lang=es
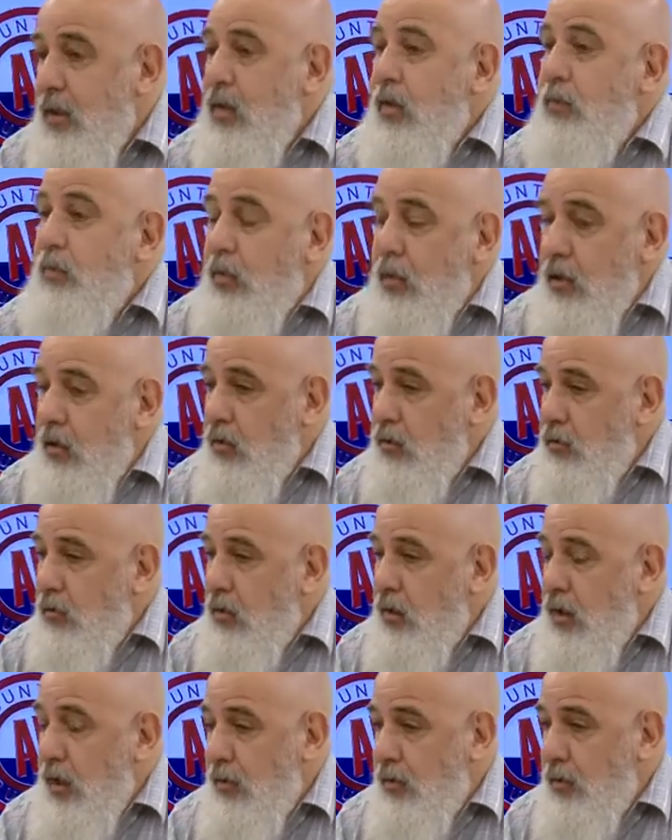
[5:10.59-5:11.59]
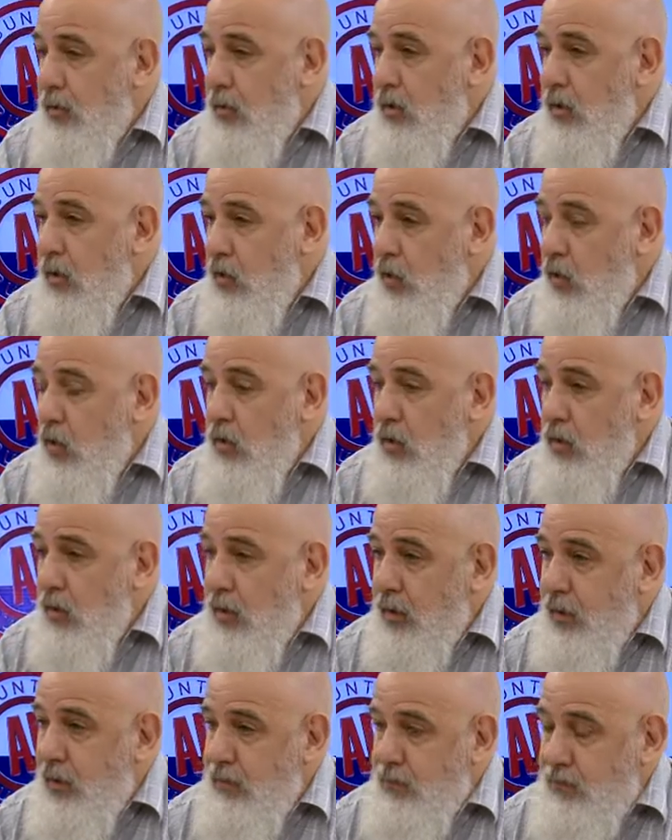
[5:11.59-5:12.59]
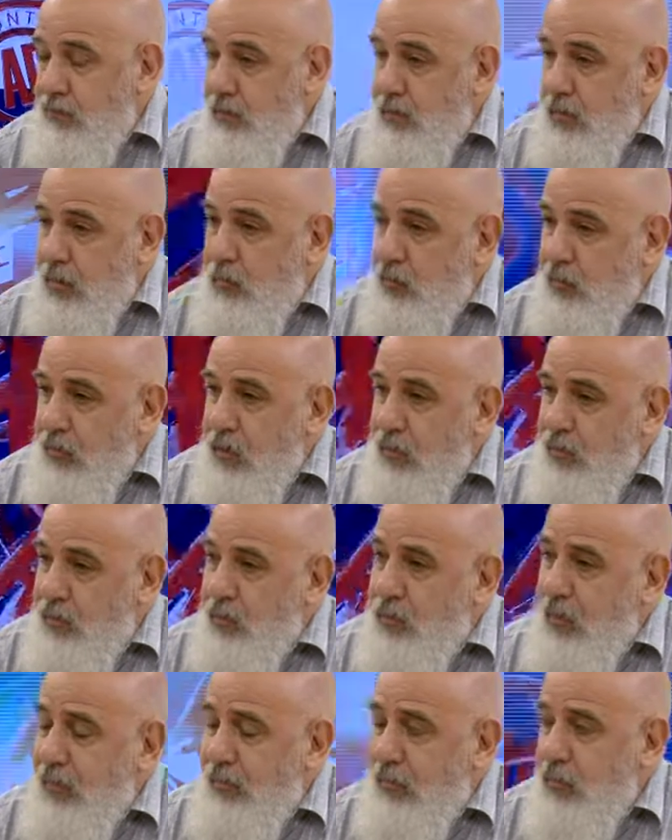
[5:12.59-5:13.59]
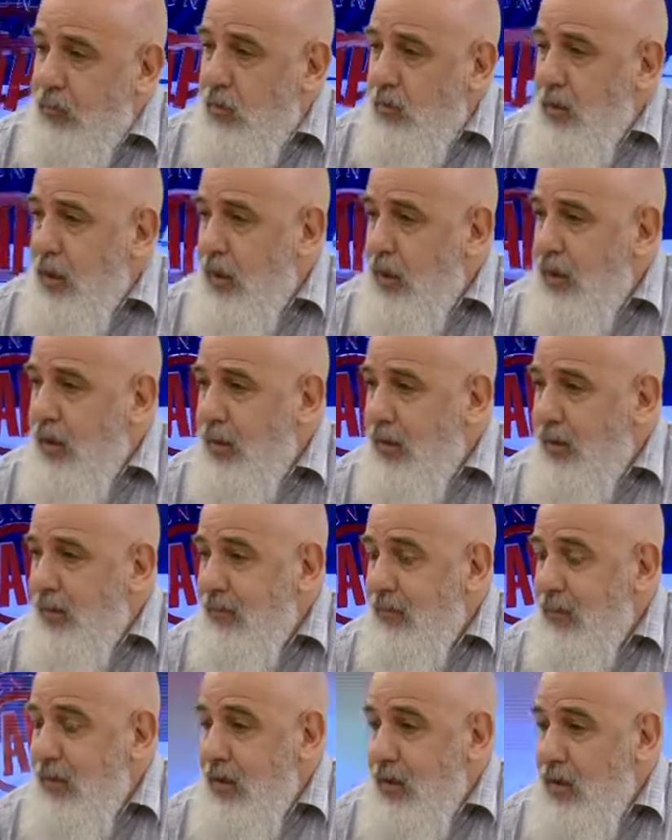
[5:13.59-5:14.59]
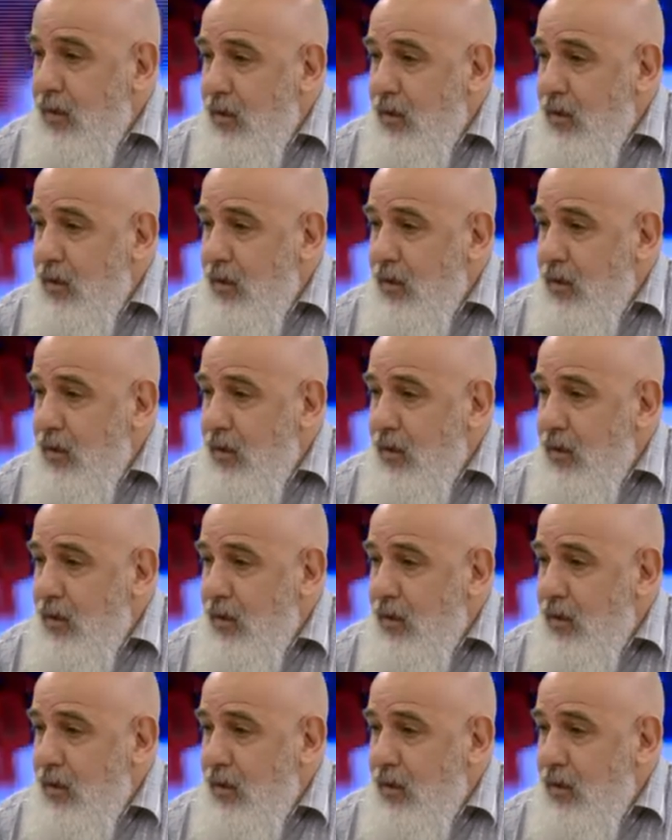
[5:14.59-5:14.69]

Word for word: Y por el otro lado, el juego que digamos, se le fue planteando a Macri, que es